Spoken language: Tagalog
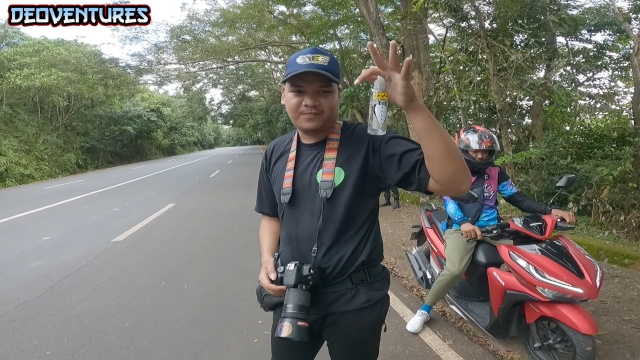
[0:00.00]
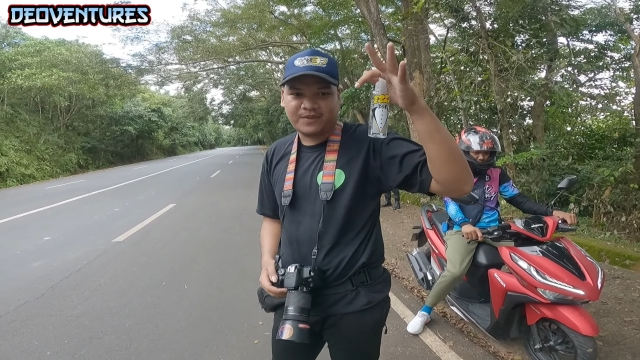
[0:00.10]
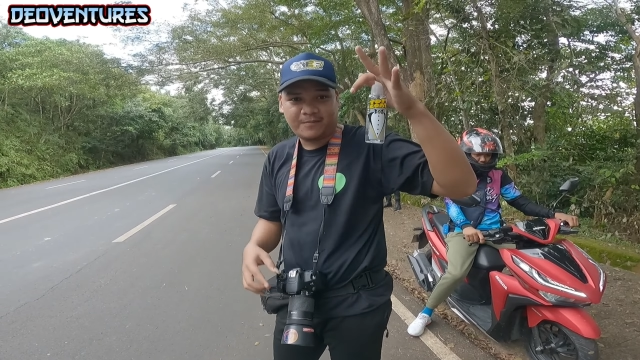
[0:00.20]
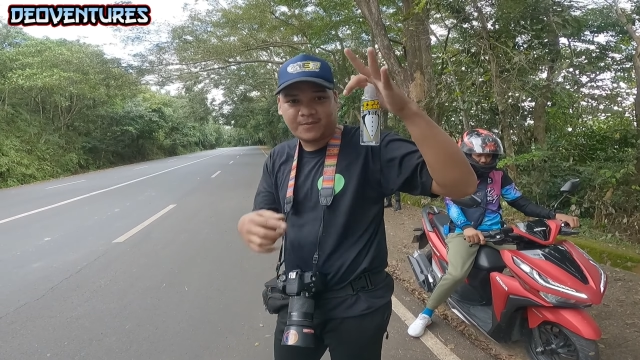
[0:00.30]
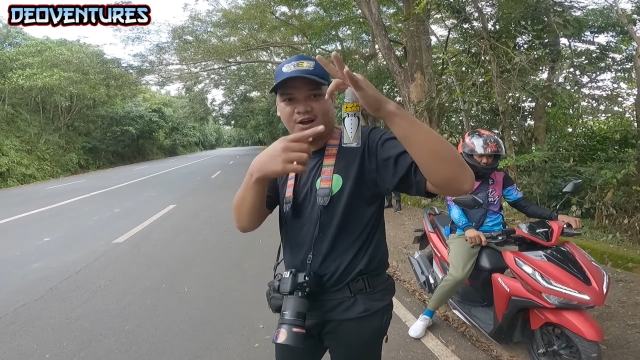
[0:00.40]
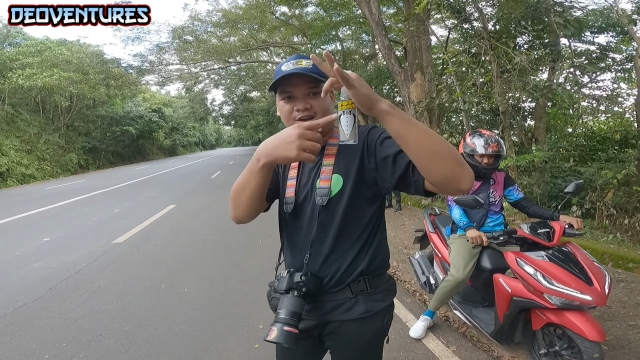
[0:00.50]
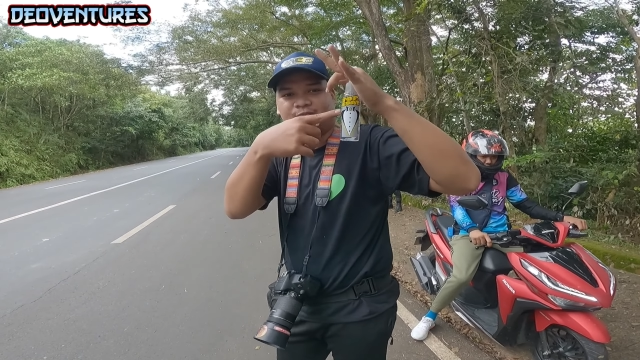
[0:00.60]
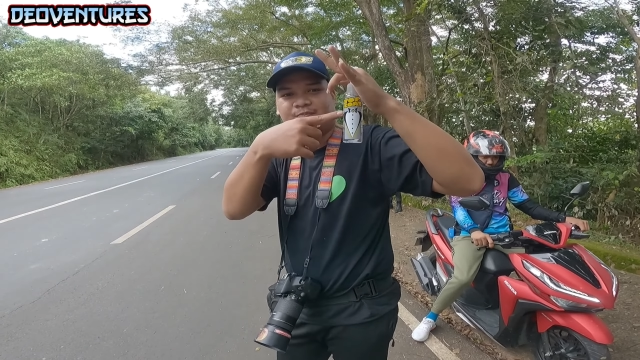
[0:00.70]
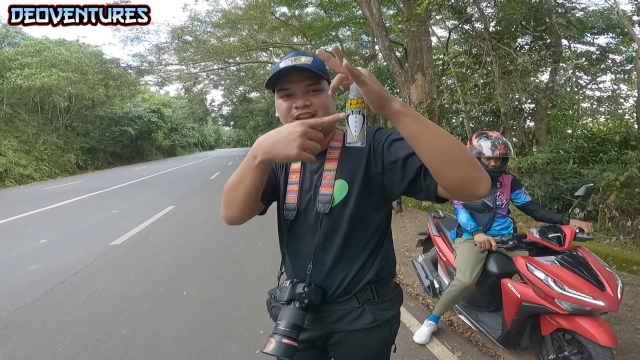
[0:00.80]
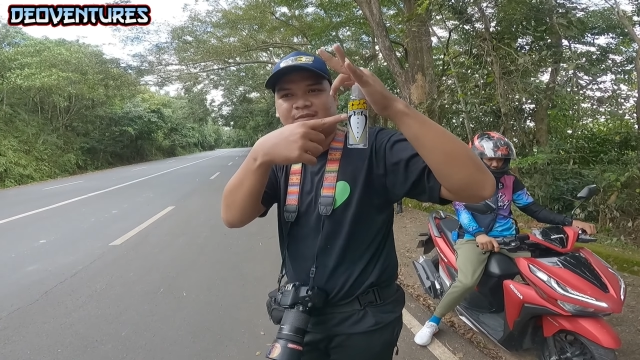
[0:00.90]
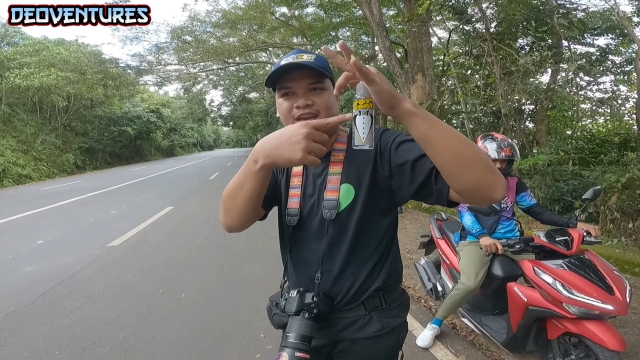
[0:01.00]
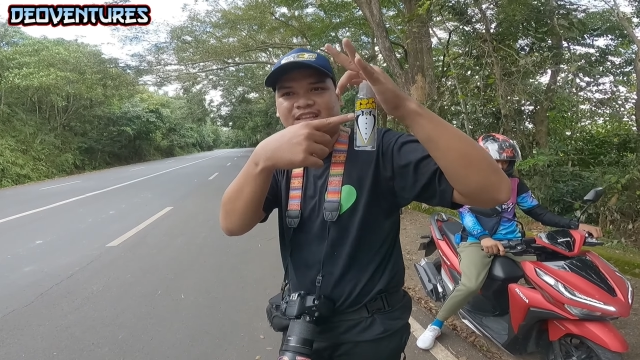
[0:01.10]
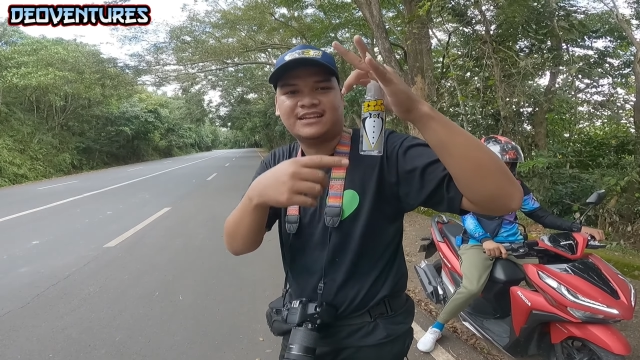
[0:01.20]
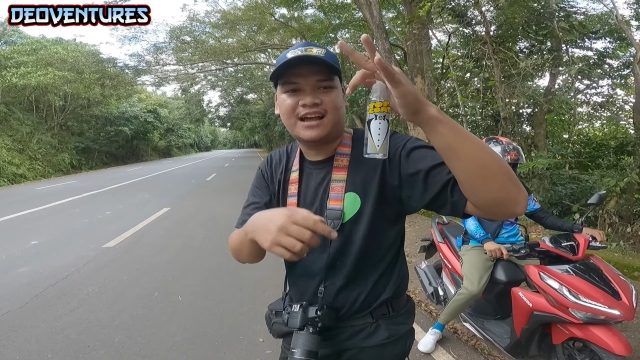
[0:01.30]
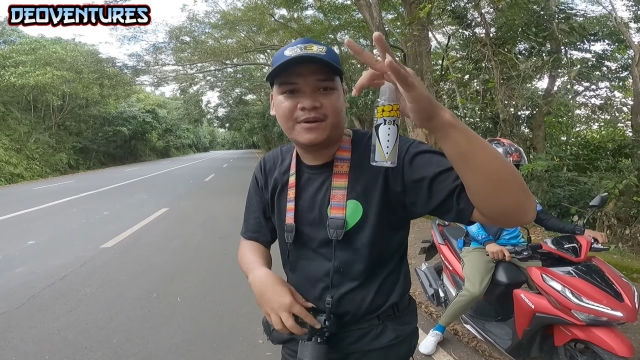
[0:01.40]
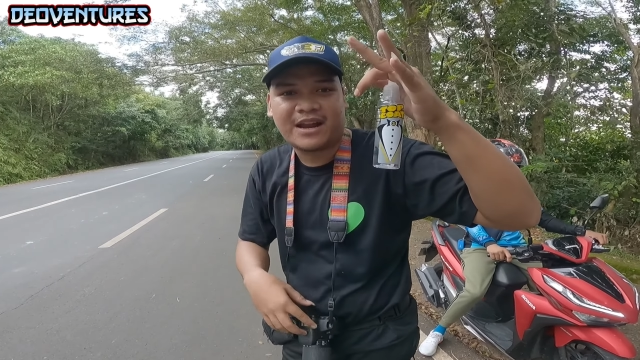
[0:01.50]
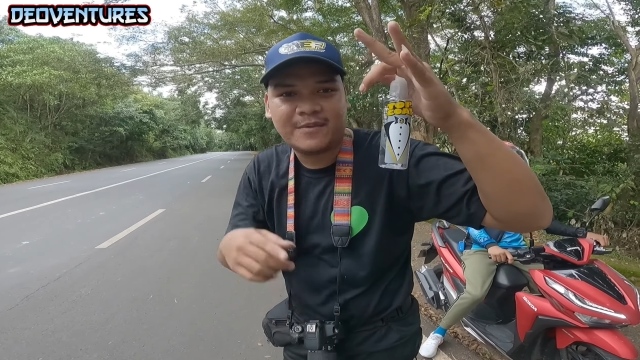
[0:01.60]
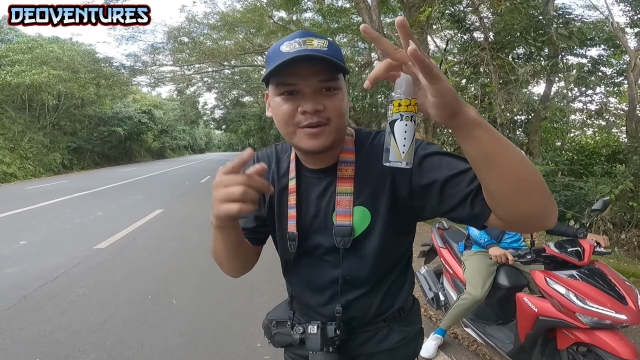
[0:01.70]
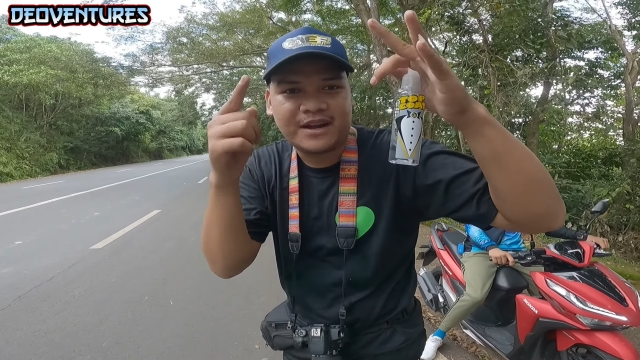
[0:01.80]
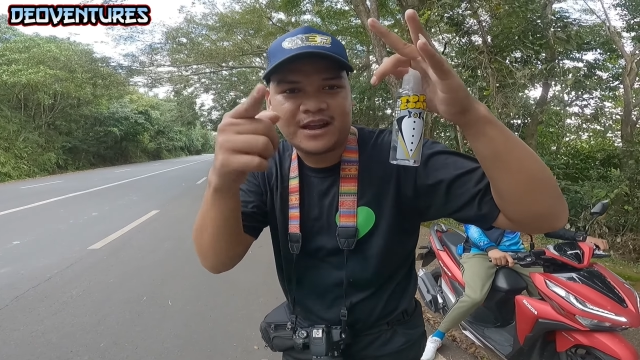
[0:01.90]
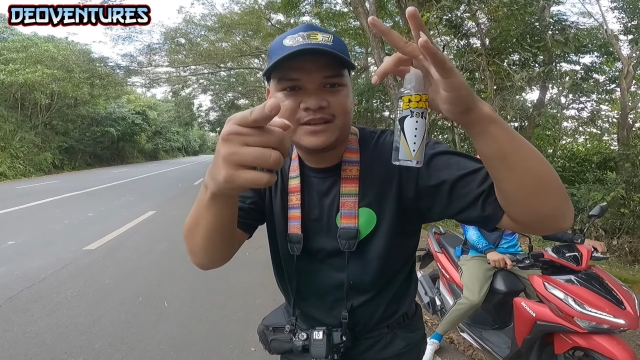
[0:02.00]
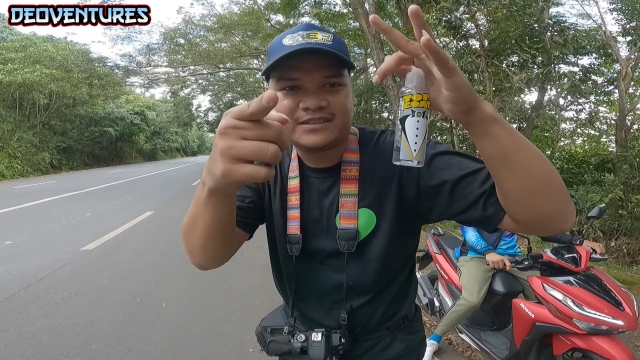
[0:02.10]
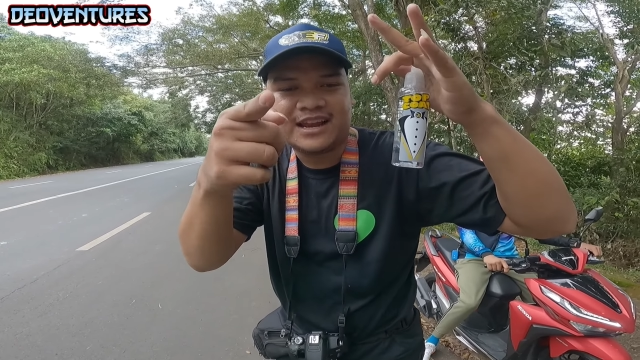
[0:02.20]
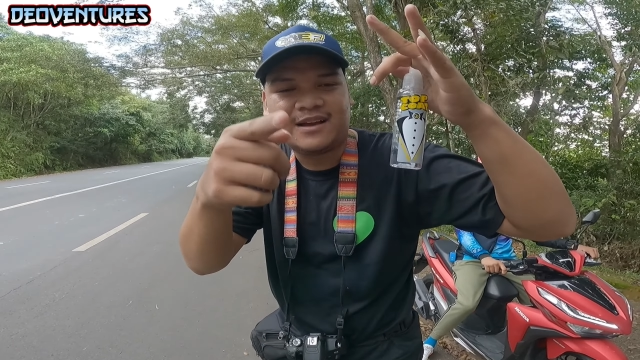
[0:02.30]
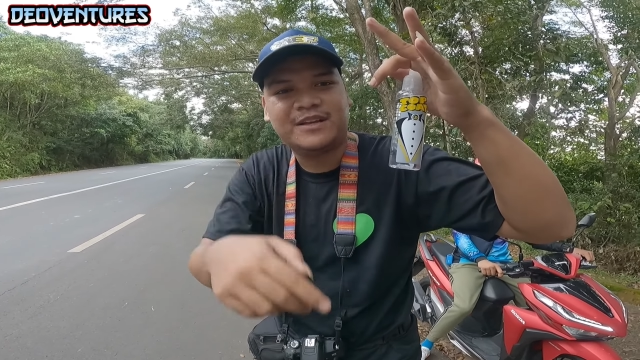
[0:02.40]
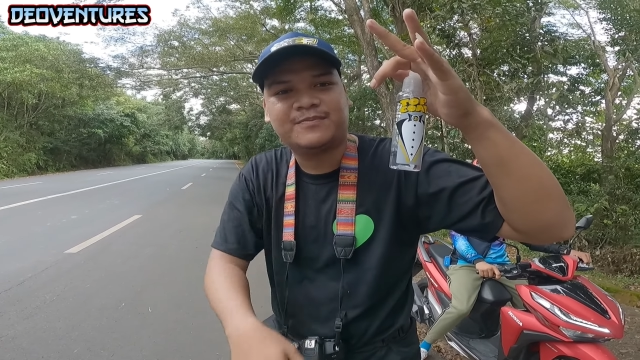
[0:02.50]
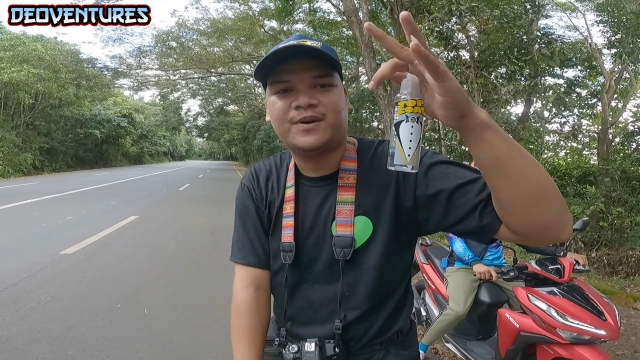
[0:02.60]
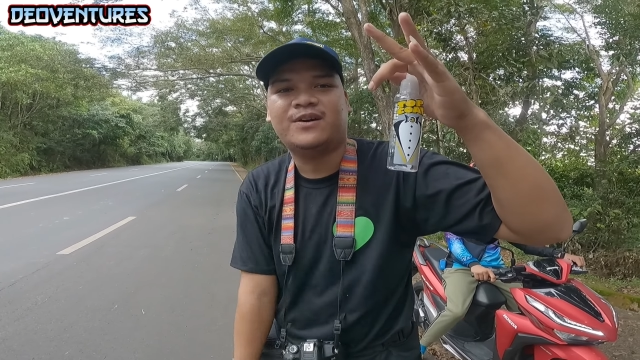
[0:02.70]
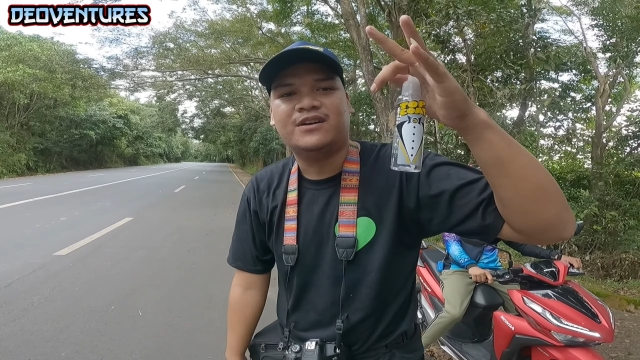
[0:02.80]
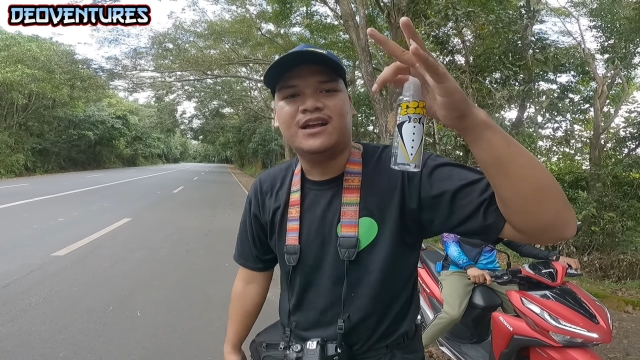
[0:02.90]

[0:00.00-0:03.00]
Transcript: Top Coat Philippines. Ah, maraming maraming salamat po.